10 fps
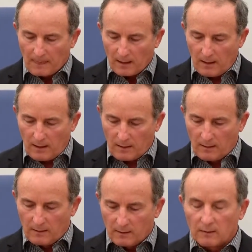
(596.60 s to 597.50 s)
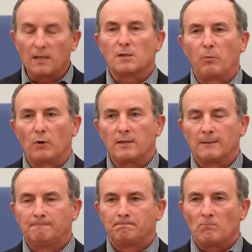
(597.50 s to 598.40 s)
И Господь
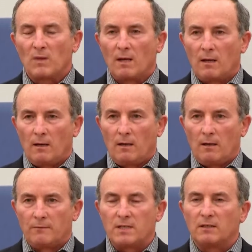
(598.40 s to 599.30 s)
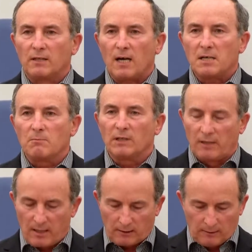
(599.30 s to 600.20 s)
всегда
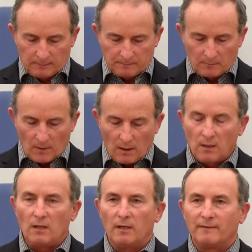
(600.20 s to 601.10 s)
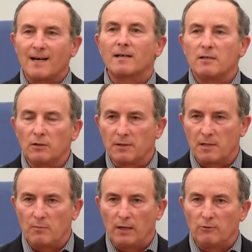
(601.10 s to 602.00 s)
смотрел и находил
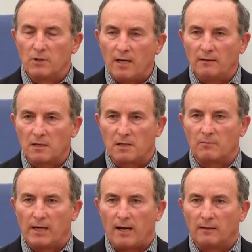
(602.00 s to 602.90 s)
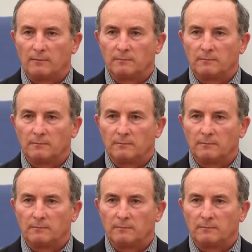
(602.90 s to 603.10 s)
себе людей на земле –